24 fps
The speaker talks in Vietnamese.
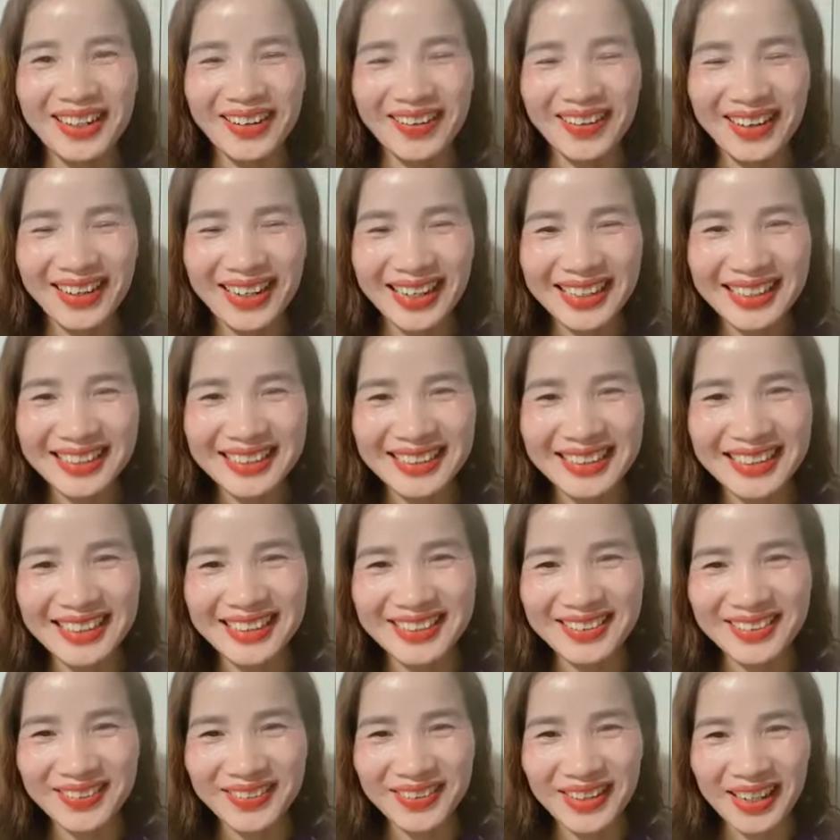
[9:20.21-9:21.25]
Đấy, cho
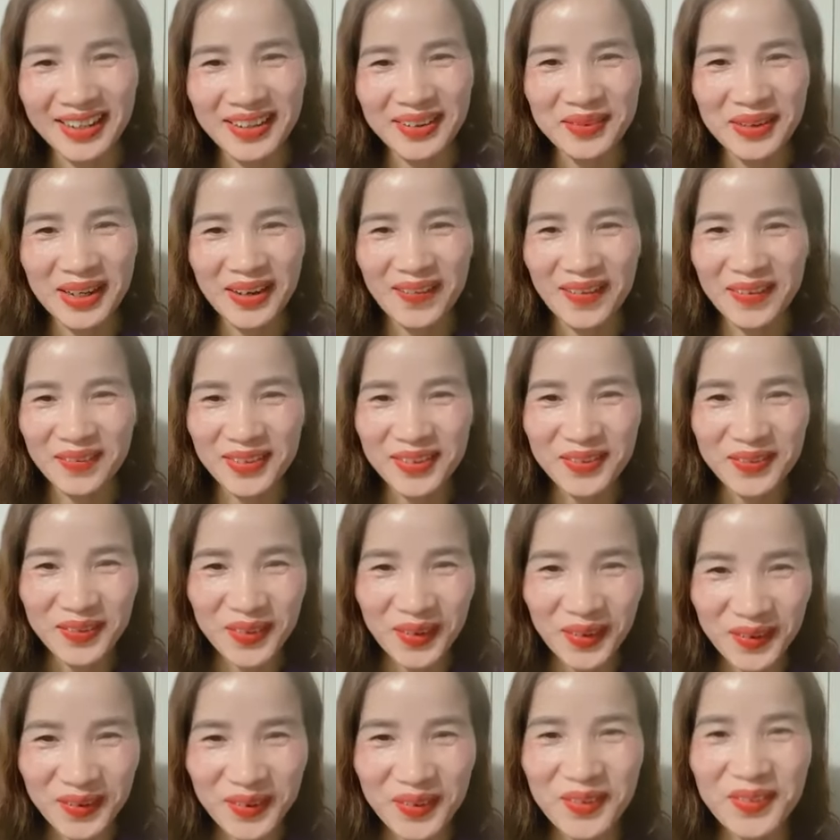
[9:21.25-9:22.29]
nên chị uh, và Hoàng Viết
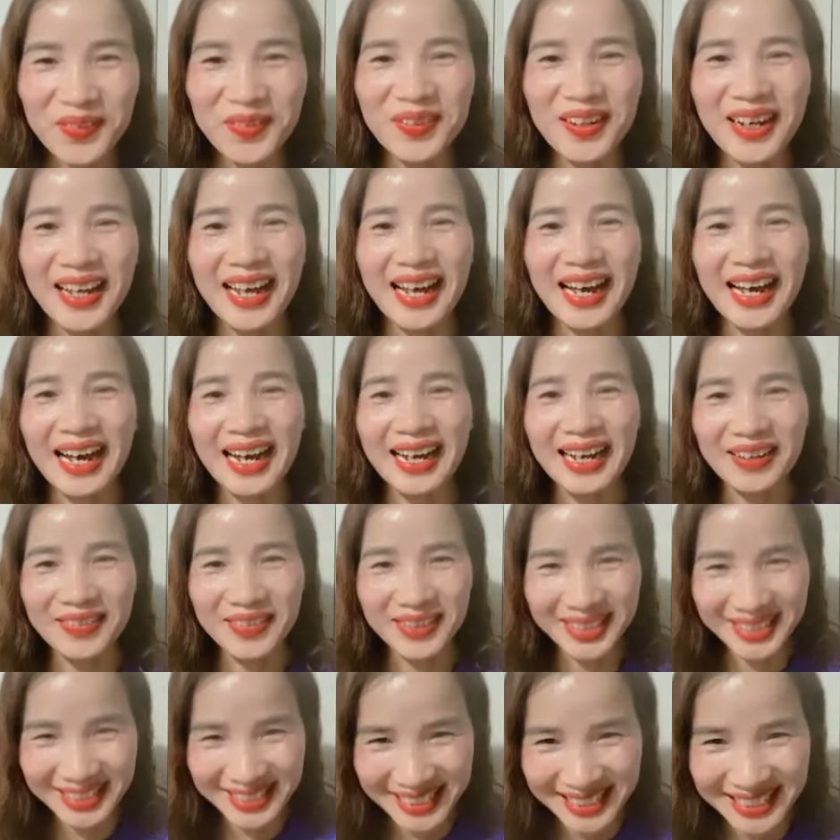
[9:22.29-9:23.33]
vô cùng là
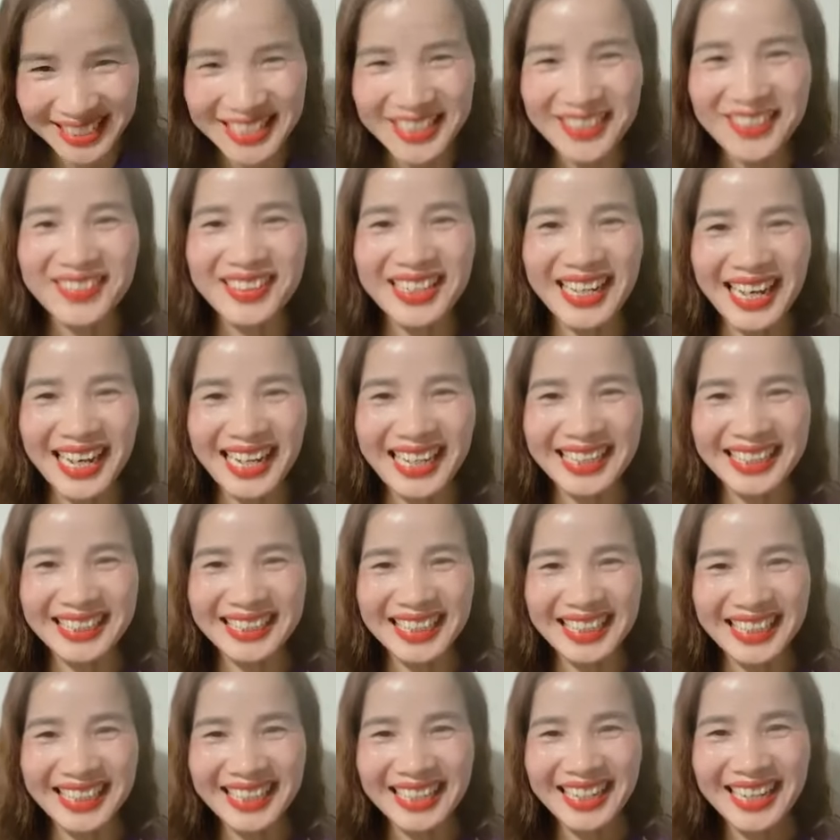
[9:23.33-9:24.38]
cảm ơn chị nhiều nhá.
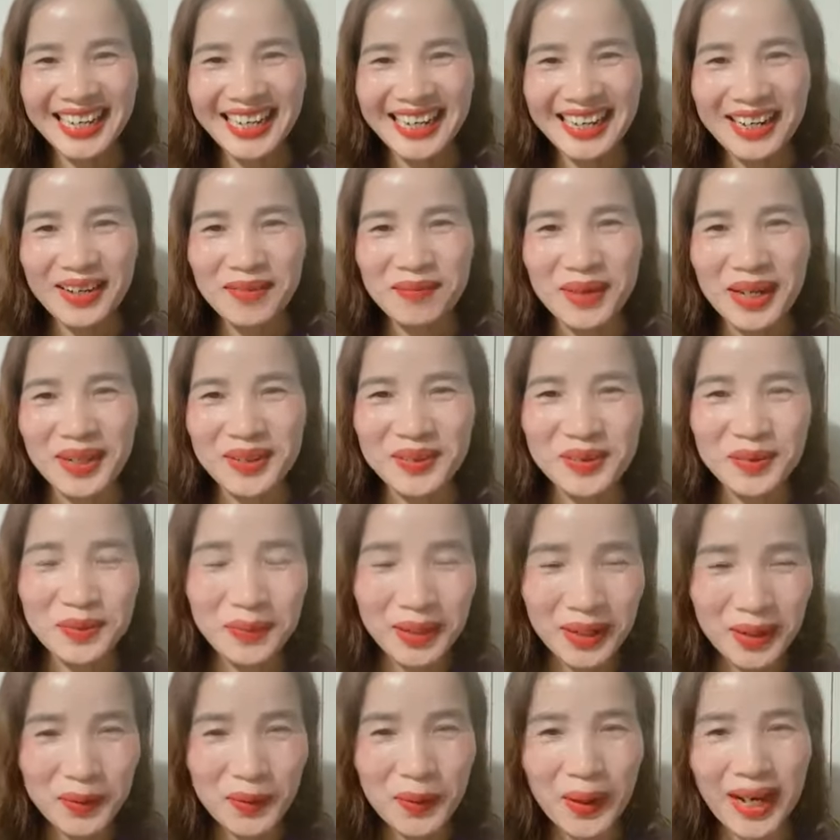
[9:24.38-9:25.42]
Đấy, mặc dù
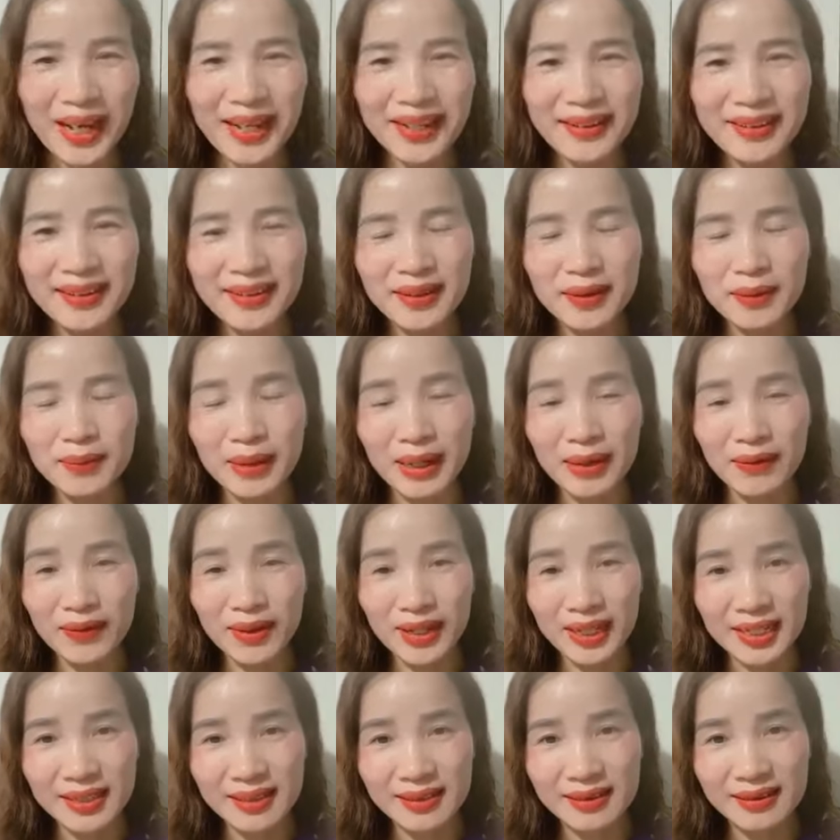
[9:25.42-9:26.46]
mới quen nhưng mà
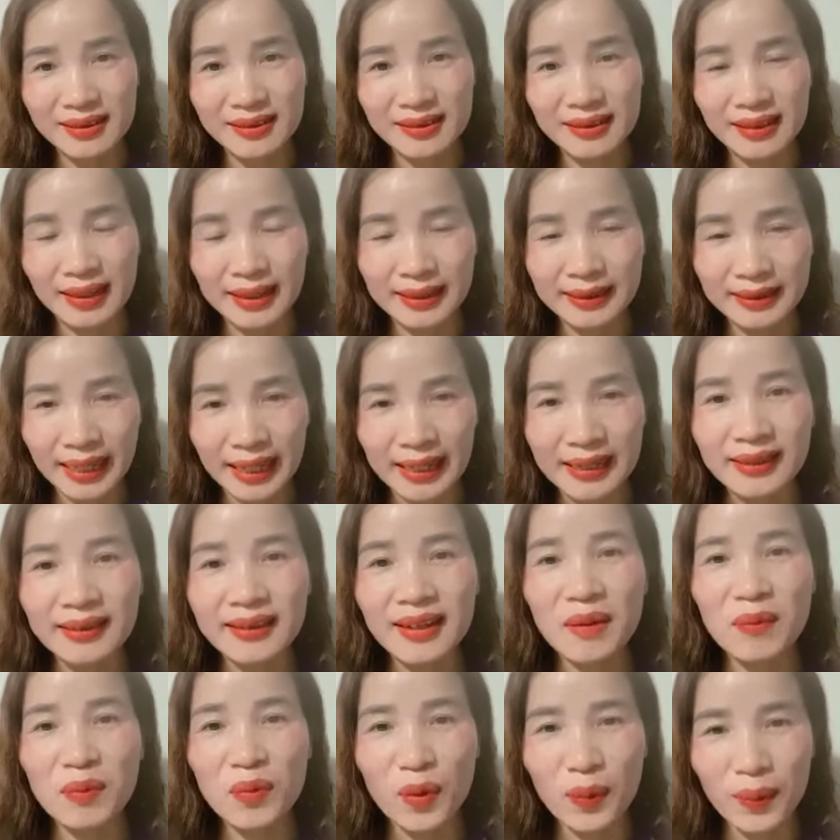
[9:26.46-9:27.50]
với cái sự uh,
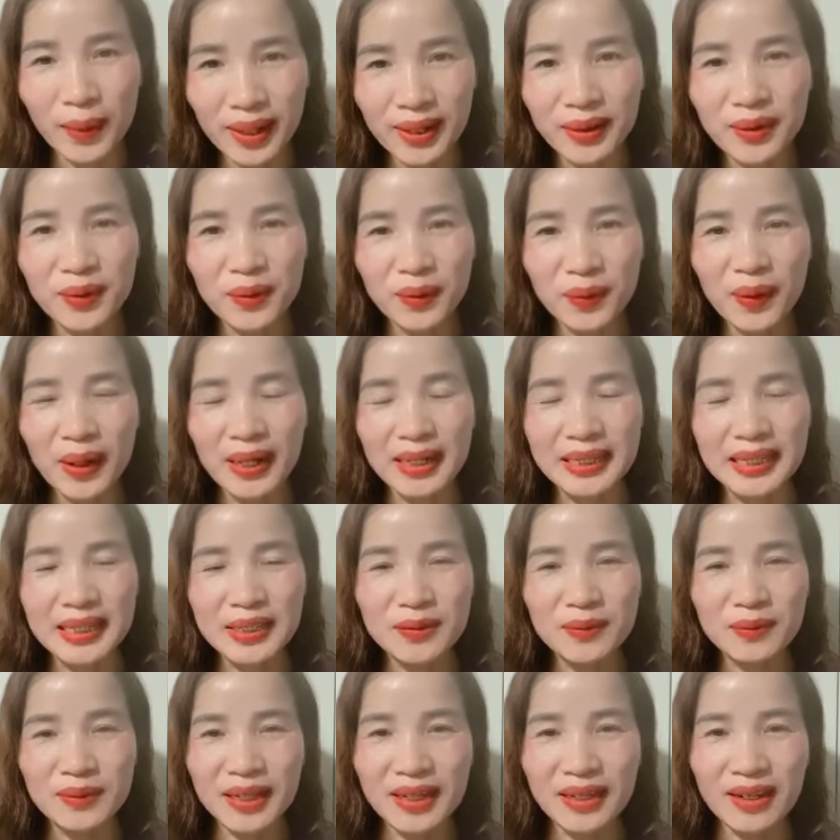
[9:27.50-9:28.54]
thành tâm của mình, đúng không ạ? Thì
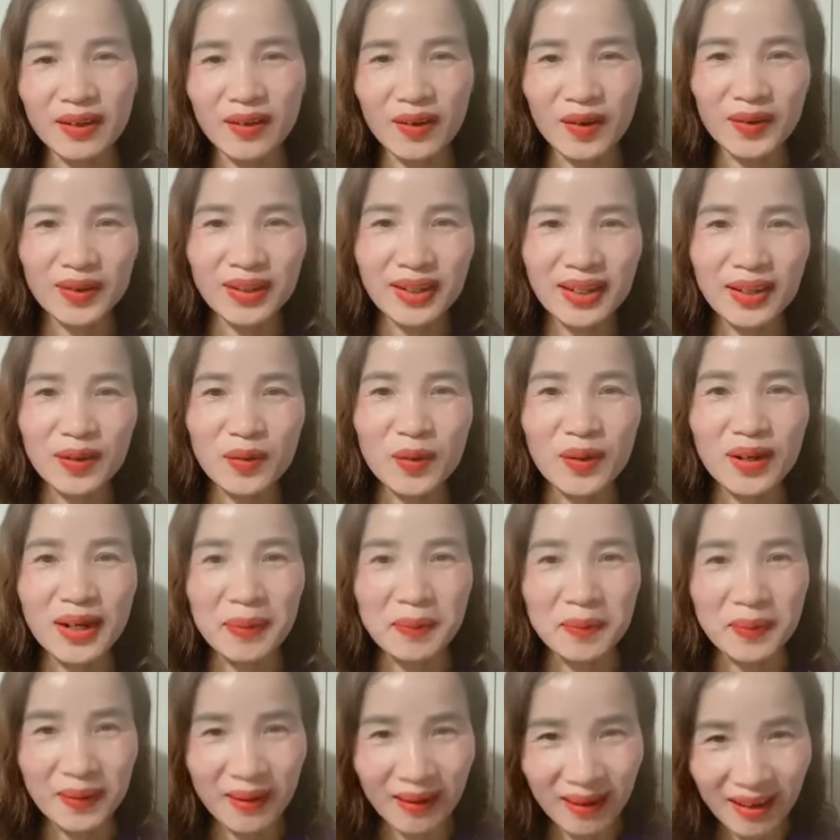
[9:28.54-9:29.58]
chúng ta đã có những cuộc
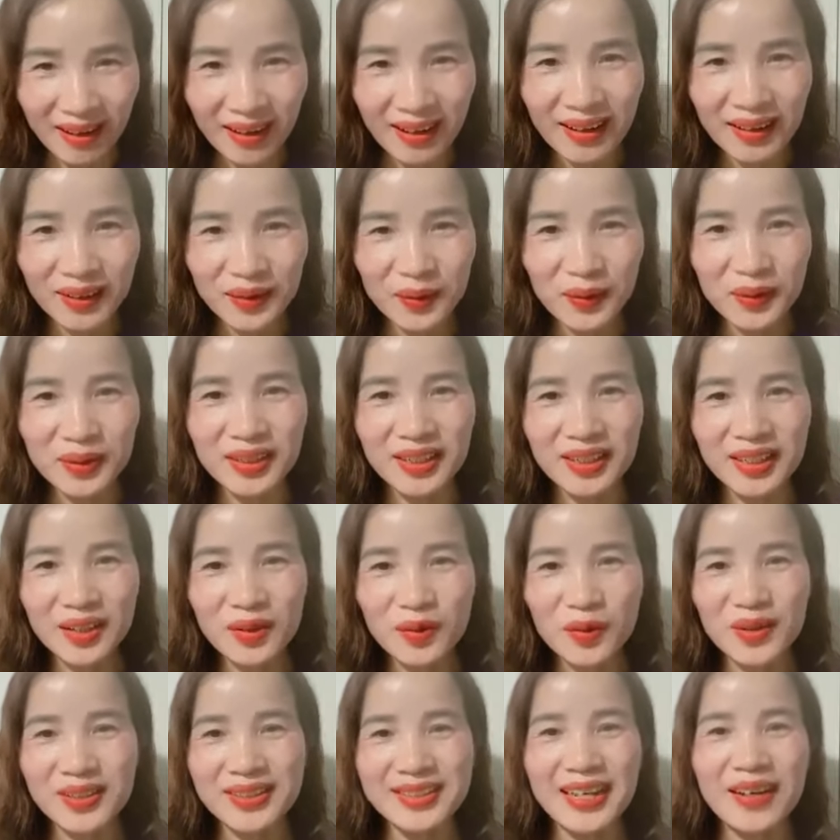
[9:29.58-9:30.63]
gặp gỡ, đúng không? Những cái
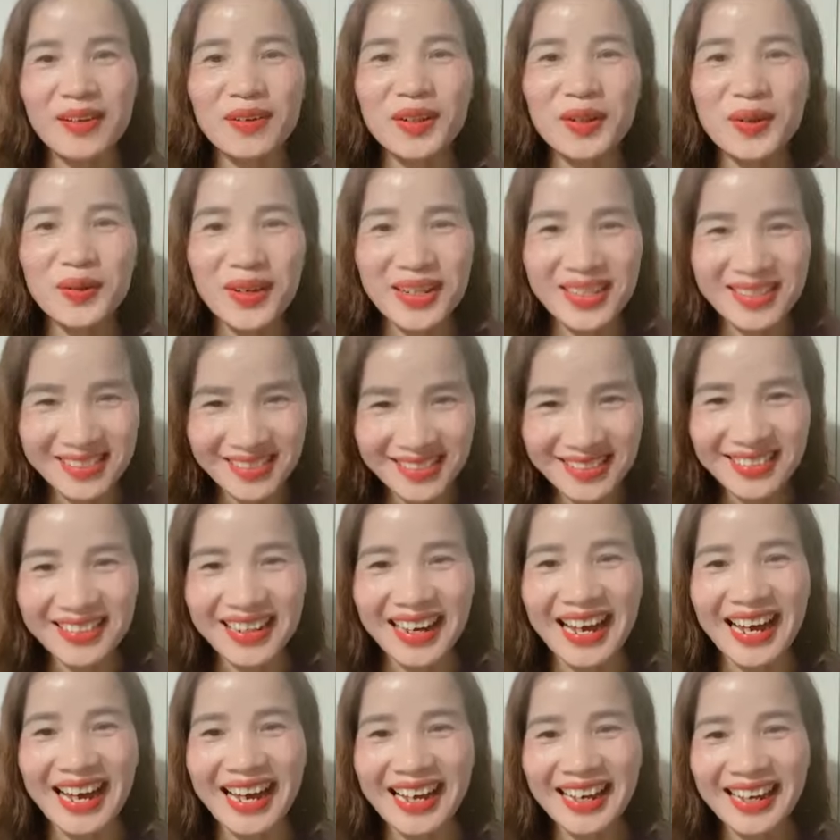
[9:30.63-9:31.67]
cuộc giao lưu hết sức
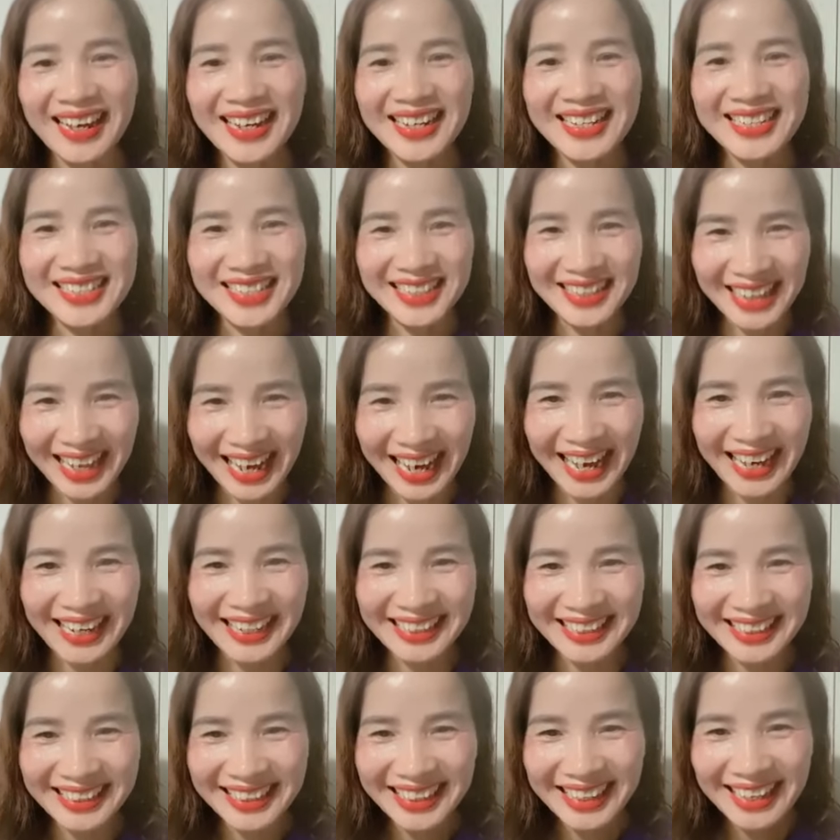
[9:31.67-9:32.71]
là chân
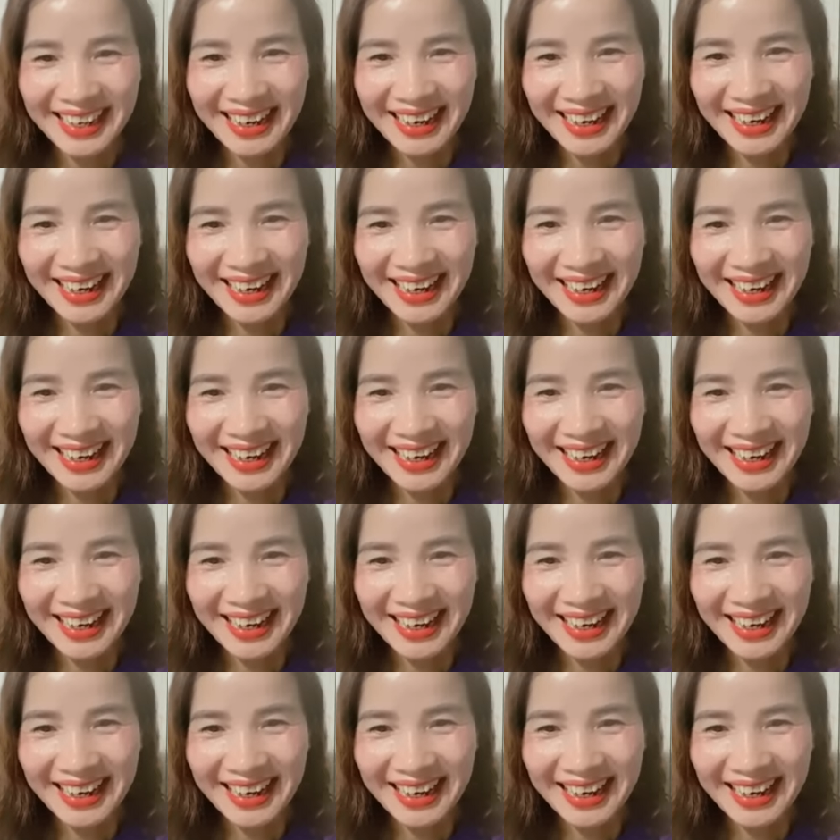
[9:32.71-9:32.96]
ái.